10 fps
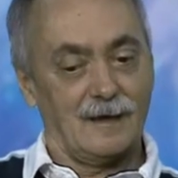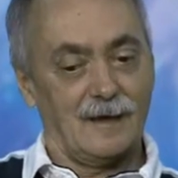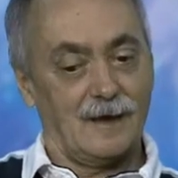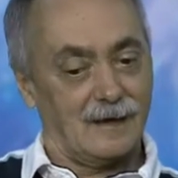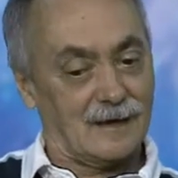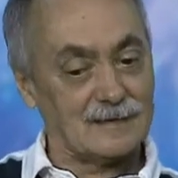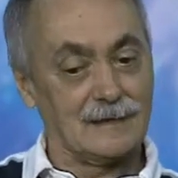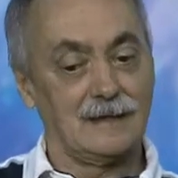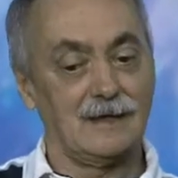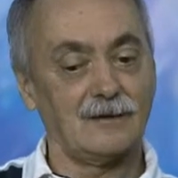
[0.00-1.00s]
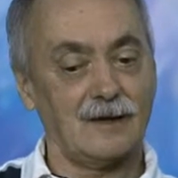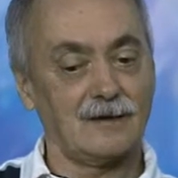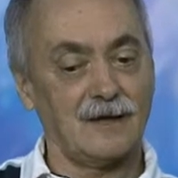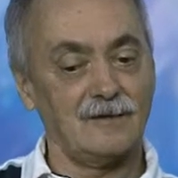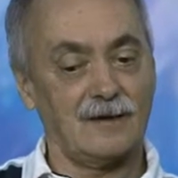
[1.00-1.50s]
É, é assim, tanto
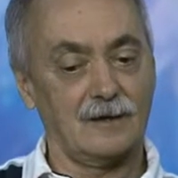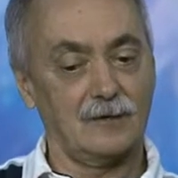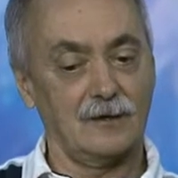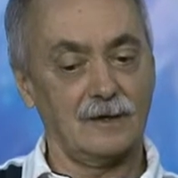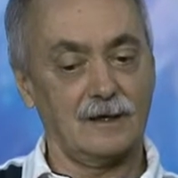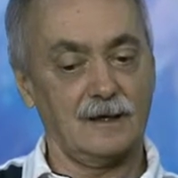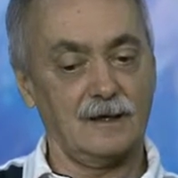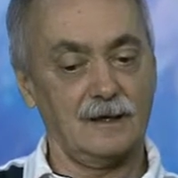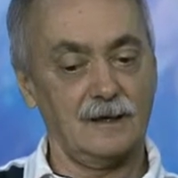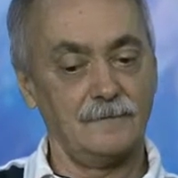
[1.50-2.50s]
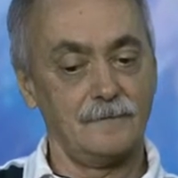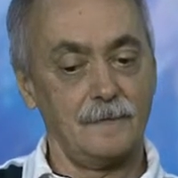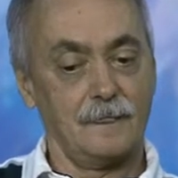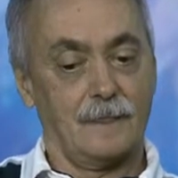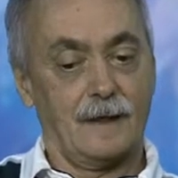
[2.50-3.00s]
ela tem valor que
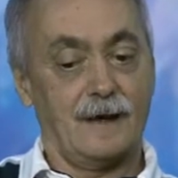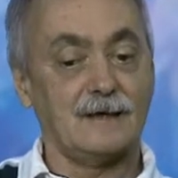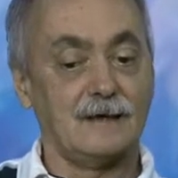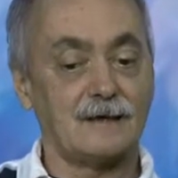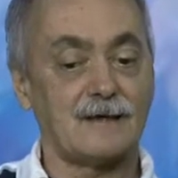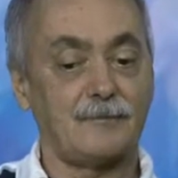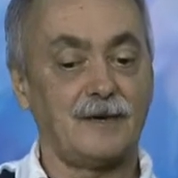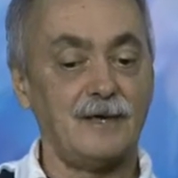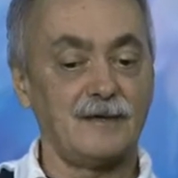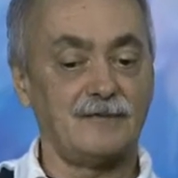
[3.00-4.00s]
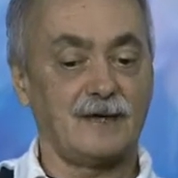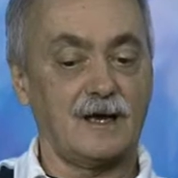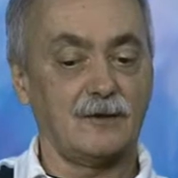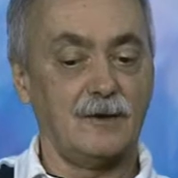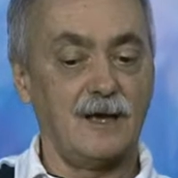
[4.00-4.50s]
a criança aprende a
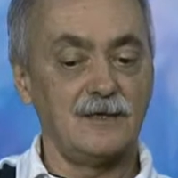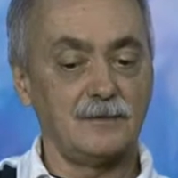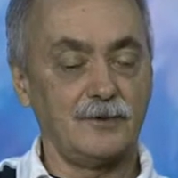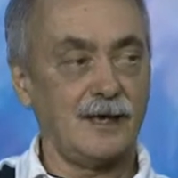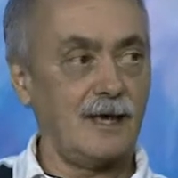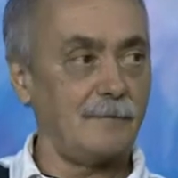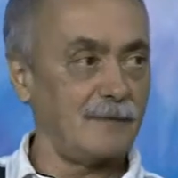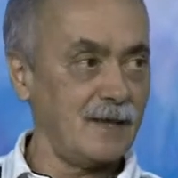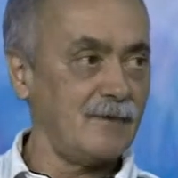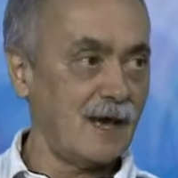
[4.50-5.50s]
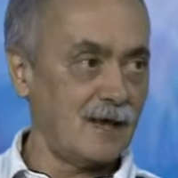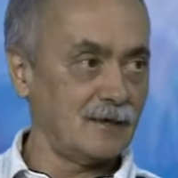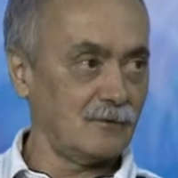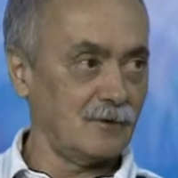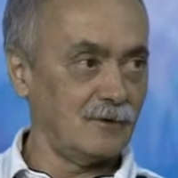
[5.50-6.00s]
ficar doente porque ela é
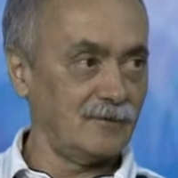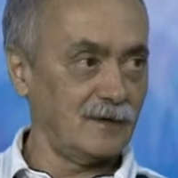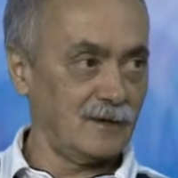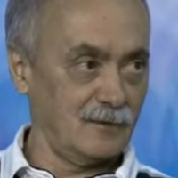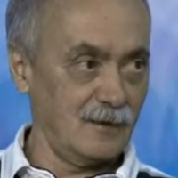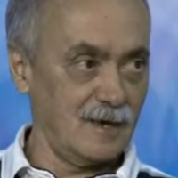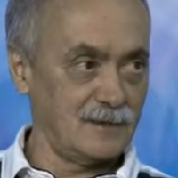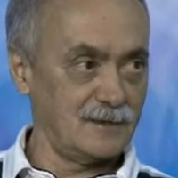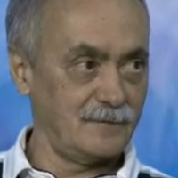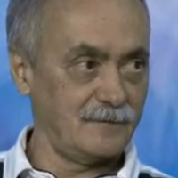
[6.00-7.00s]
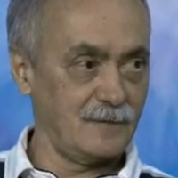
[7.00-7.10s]
premiada quando fica doente.